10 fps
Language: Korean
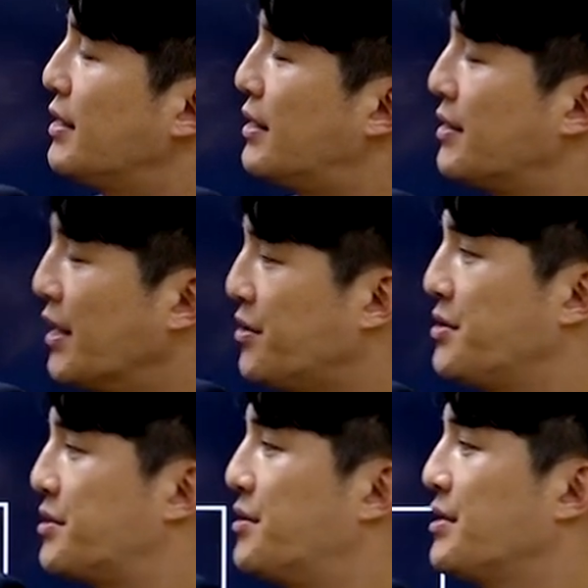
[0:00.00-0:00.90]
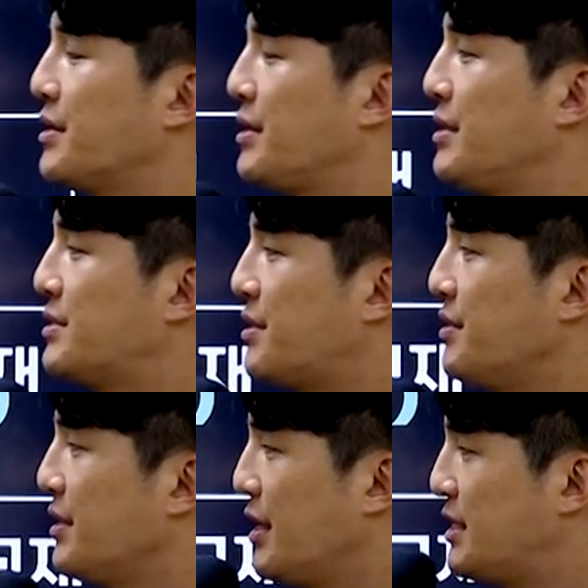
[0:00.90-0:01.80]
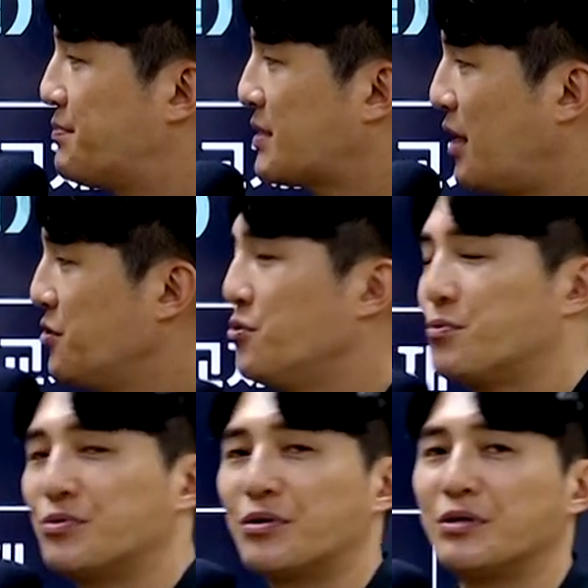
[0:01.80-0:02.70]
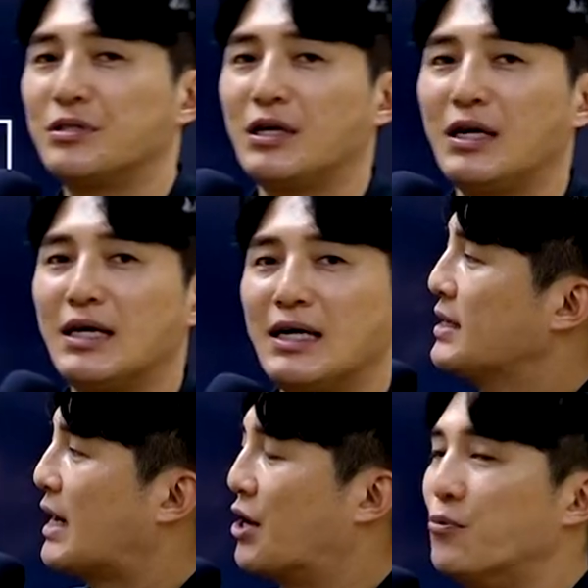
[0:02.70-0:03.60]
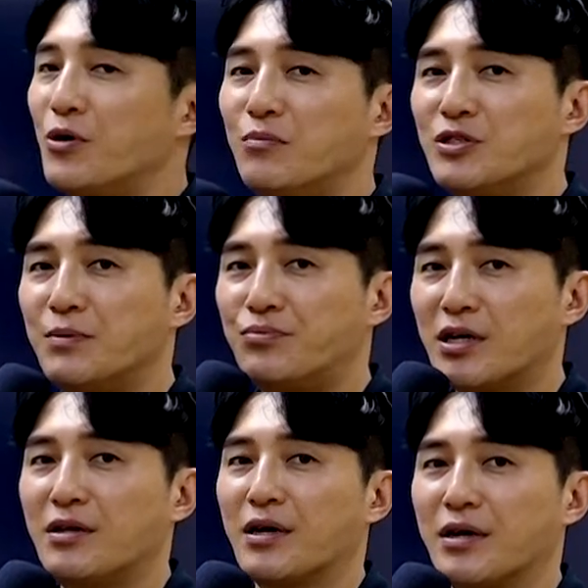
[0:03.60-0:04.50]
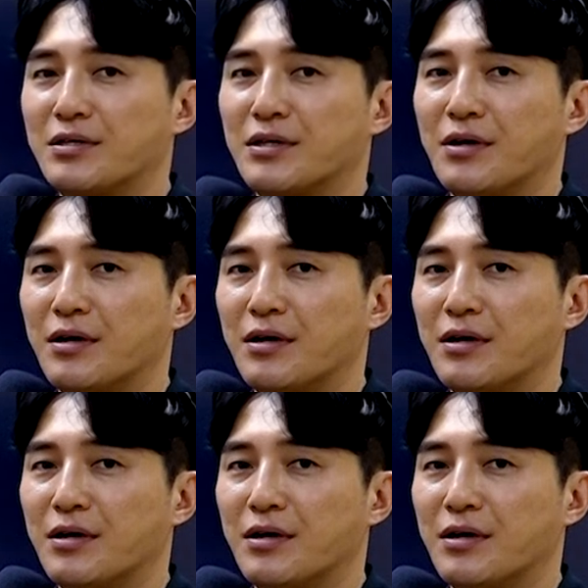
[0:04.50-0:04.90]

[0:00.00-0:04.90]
아, 내년이죠. 2024년도부터는 이제 단원별 문제풀이가 되겠어요.